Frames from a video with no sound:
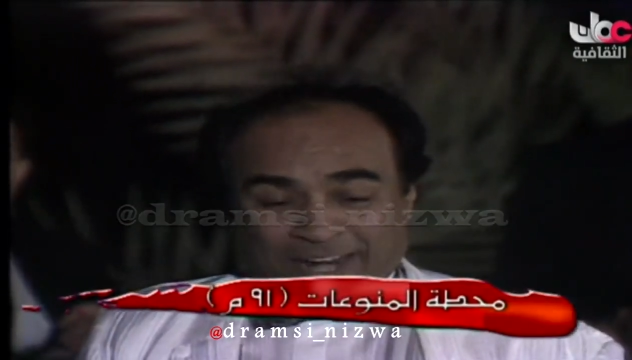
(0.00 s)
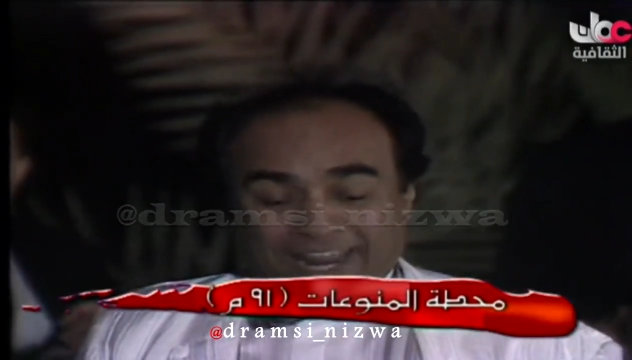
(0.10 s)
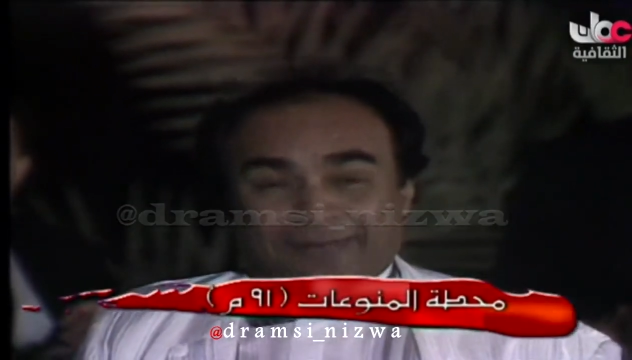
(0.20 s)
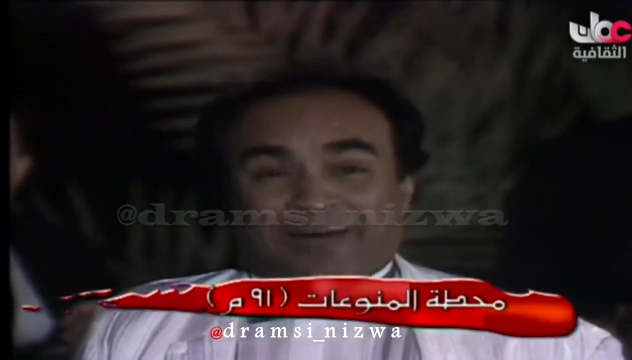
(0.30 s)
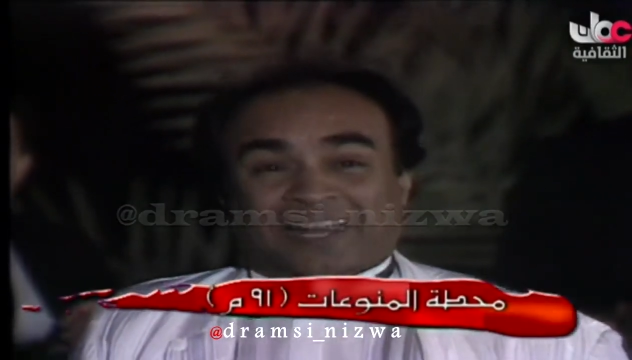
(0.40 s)
وراح
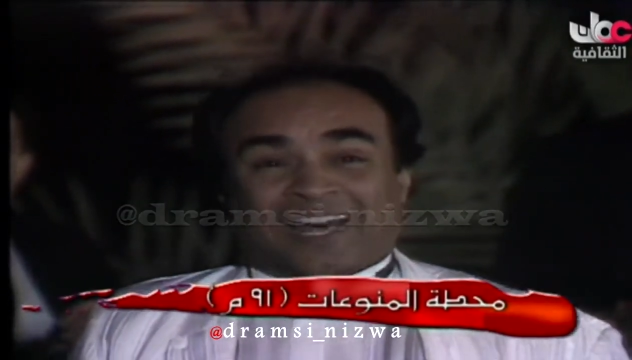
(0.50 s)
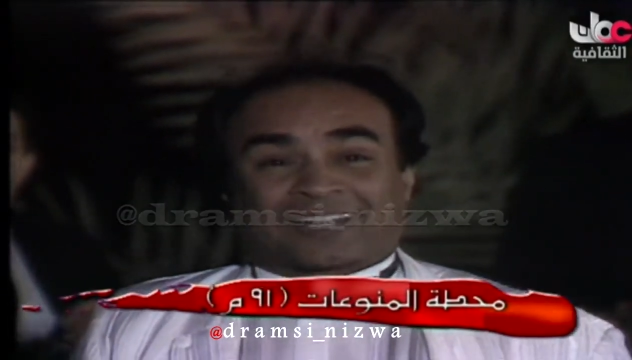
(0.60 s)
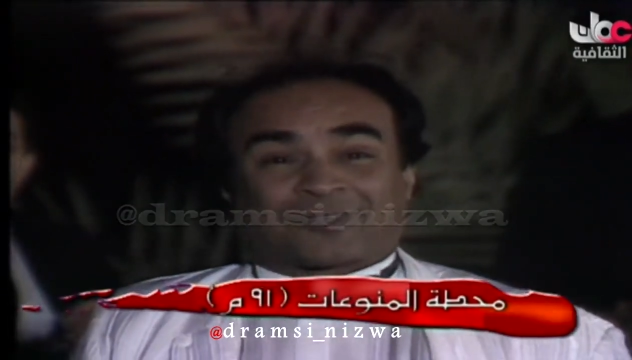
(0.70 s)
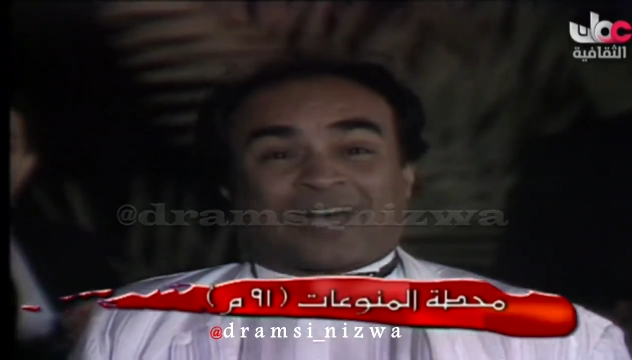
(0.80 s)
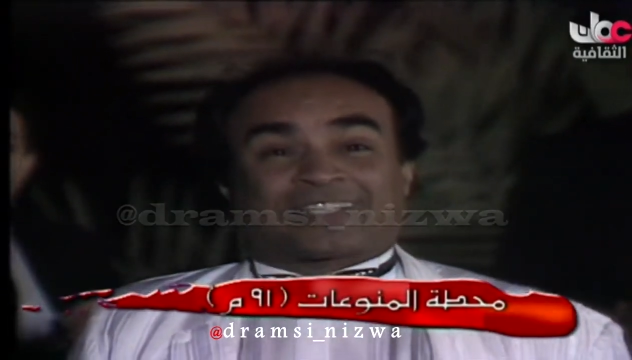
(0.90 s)
نايم على
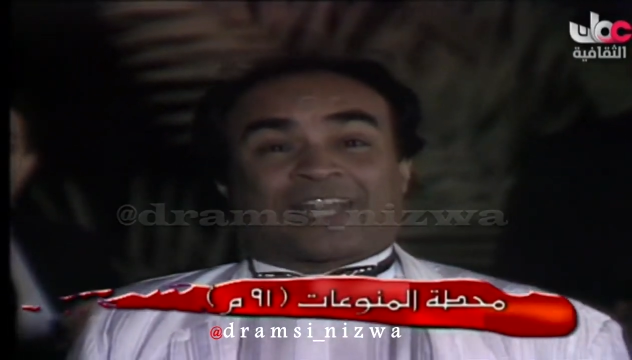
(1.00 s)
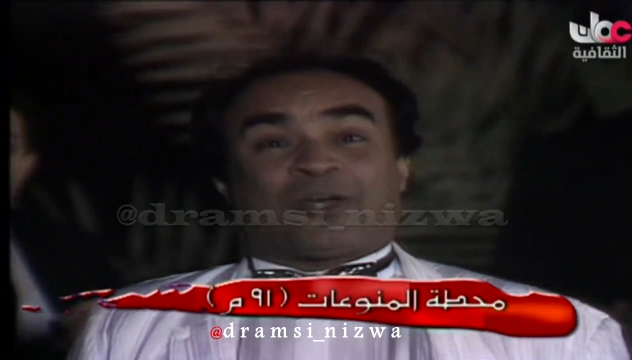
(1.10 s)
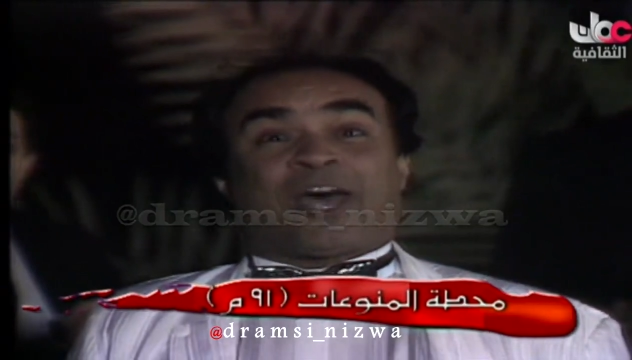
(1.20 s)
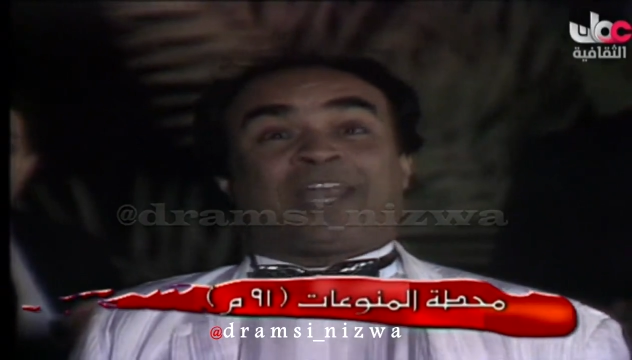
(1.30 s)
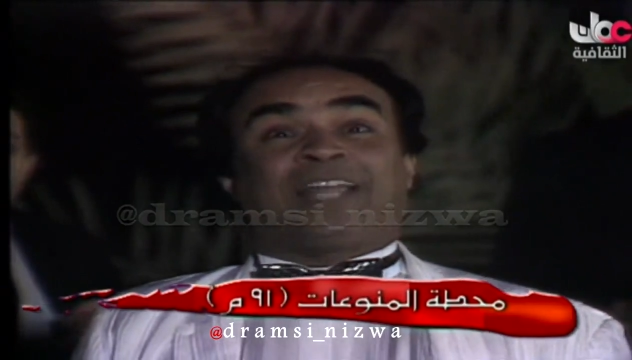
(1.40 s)
الارض واحد قال له
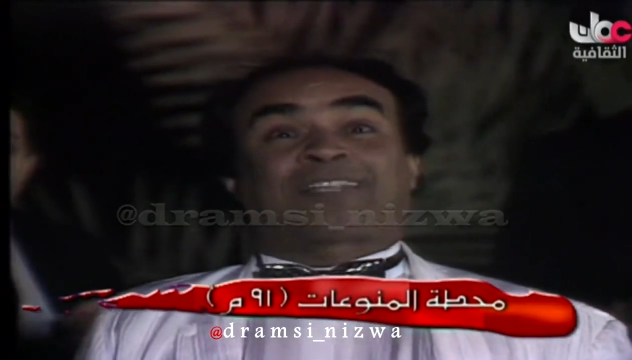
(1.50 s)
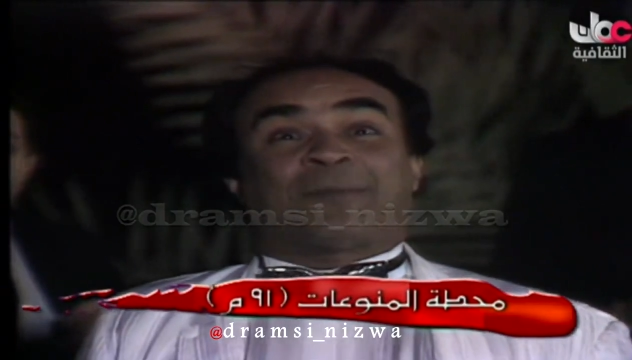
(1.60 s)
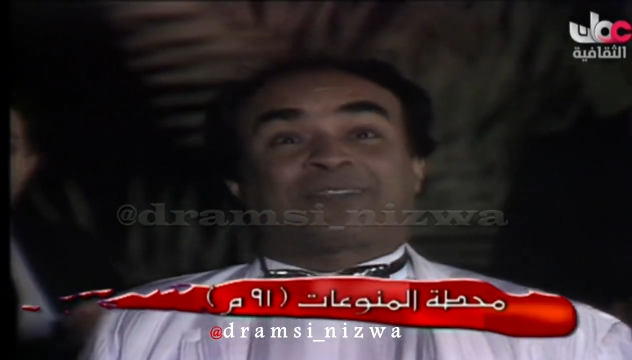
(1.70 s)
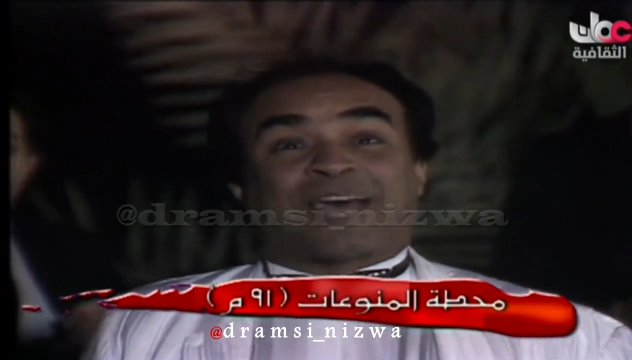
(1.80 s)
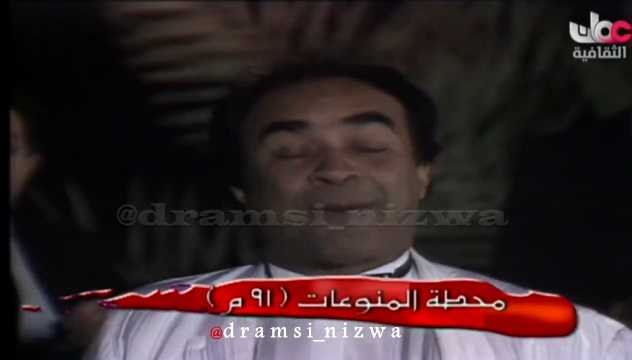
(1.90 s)
ايه اللي انت
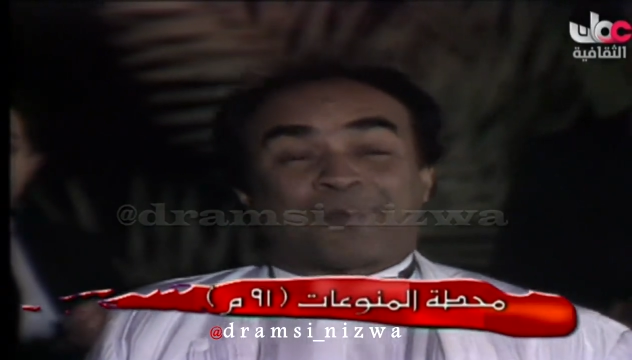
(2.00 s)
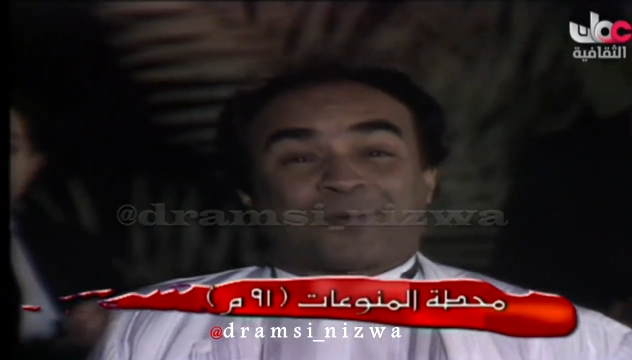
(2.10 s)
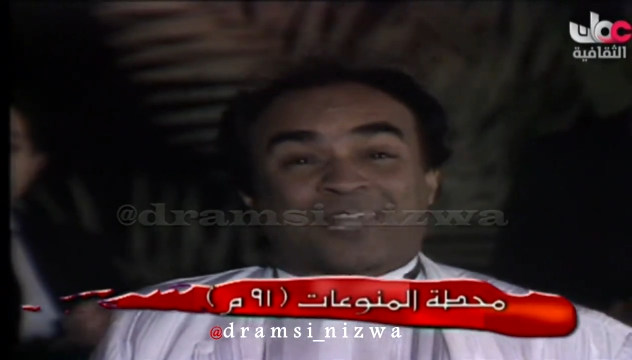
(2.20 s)
بتهبه